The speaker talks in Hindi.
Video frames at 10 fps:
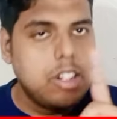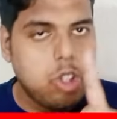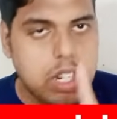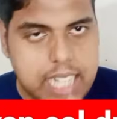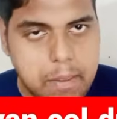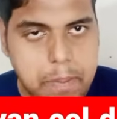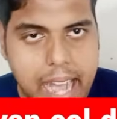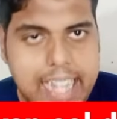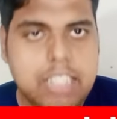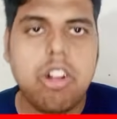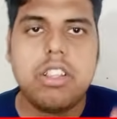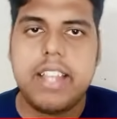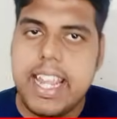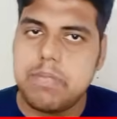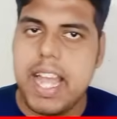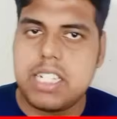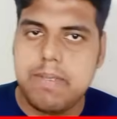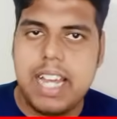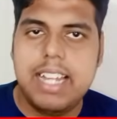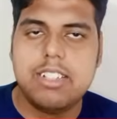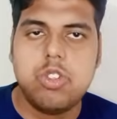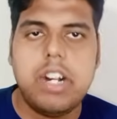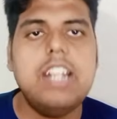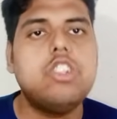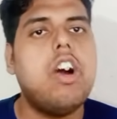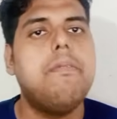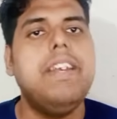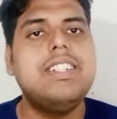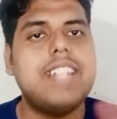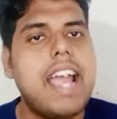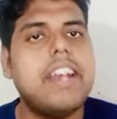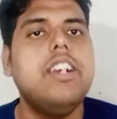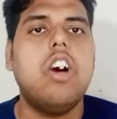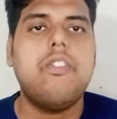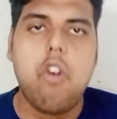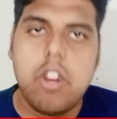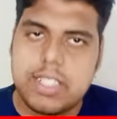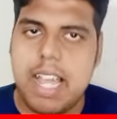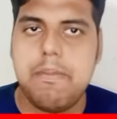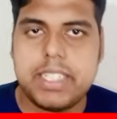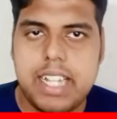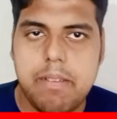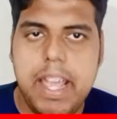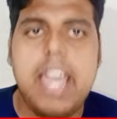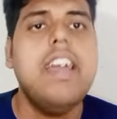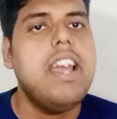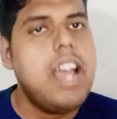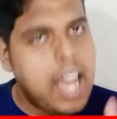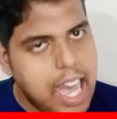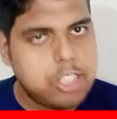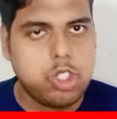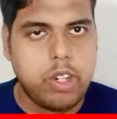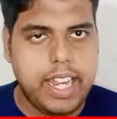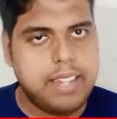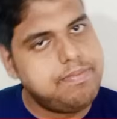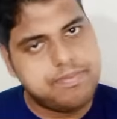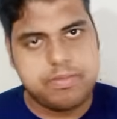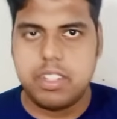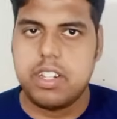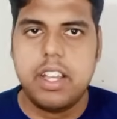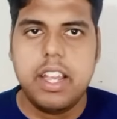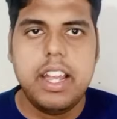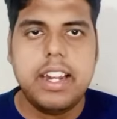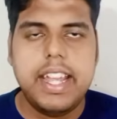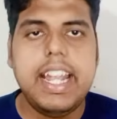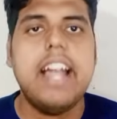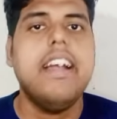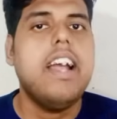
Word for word: 2022 और 23 बैच वाले स्टूडेंट जो अभी सेकेंड और फोर्थ सेमेस्टर में आ चुके हैं ठीक है